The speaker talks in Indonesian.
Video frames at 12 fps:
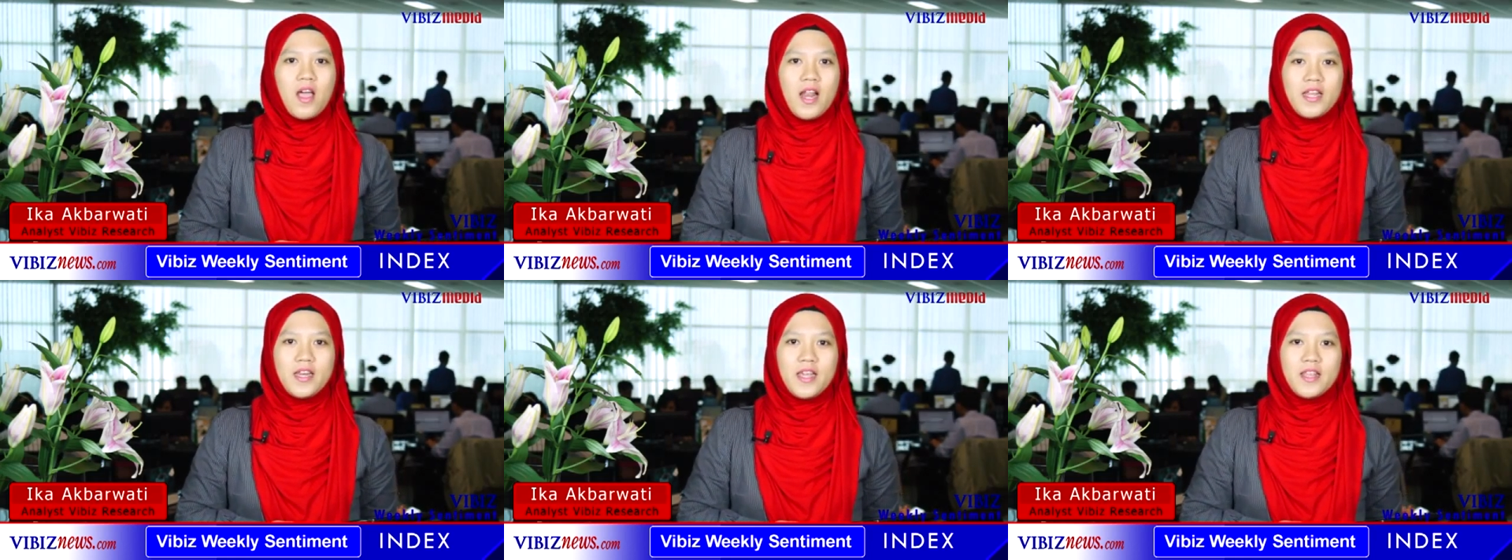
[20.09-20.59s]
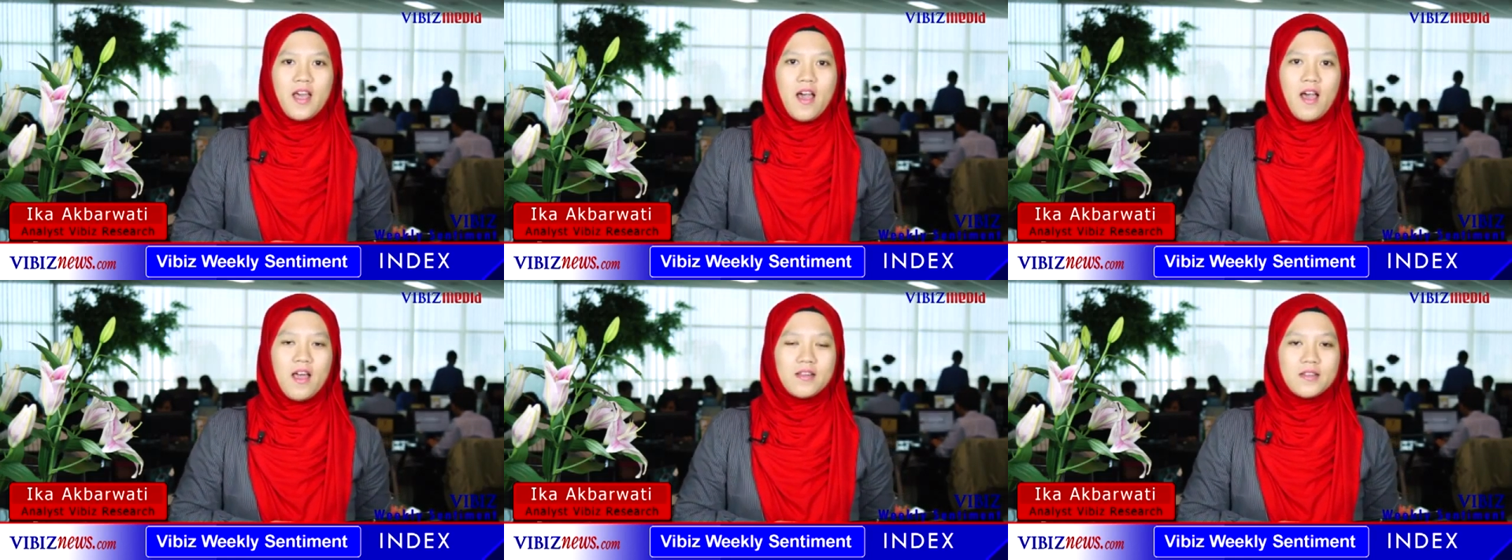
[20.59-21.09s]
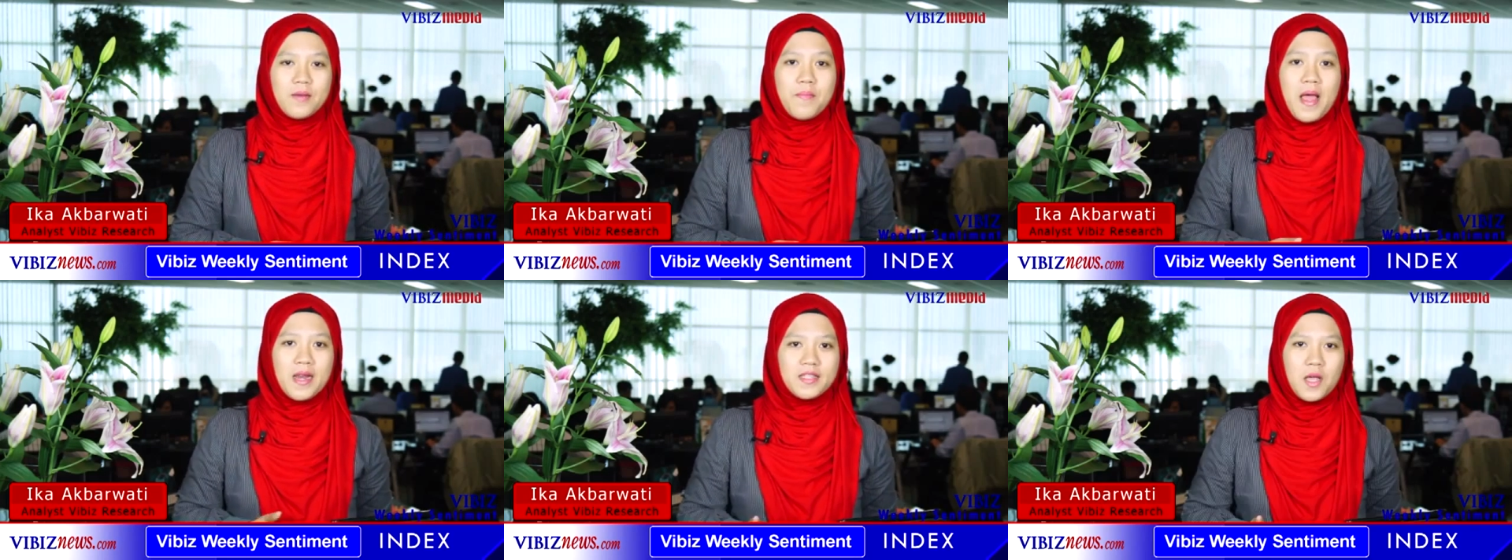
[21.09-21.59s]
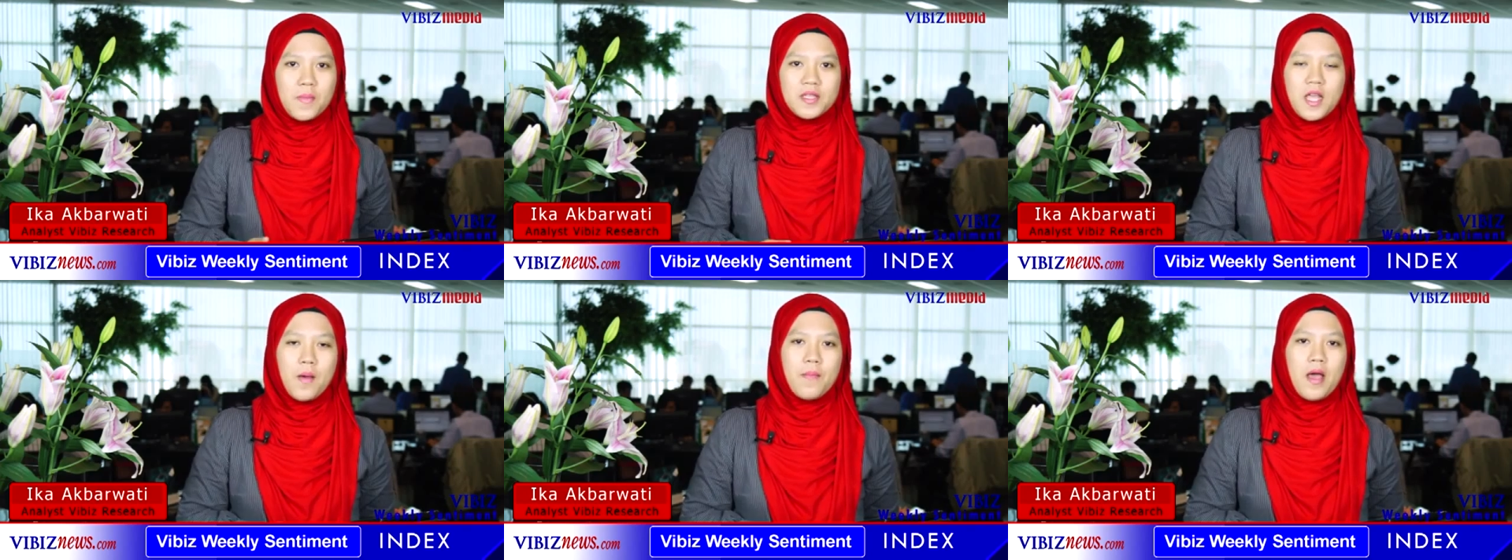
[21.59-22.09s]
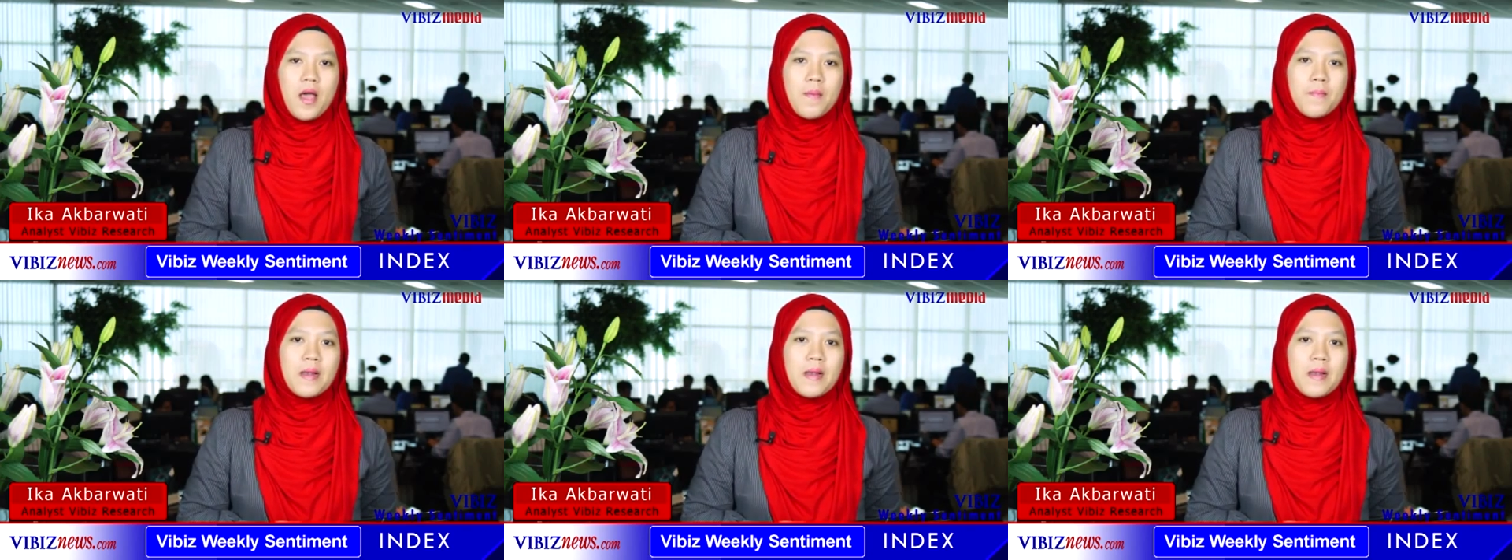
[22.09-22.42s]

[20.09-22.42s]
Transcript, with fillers: Kali ini kita akan kembali sama-sama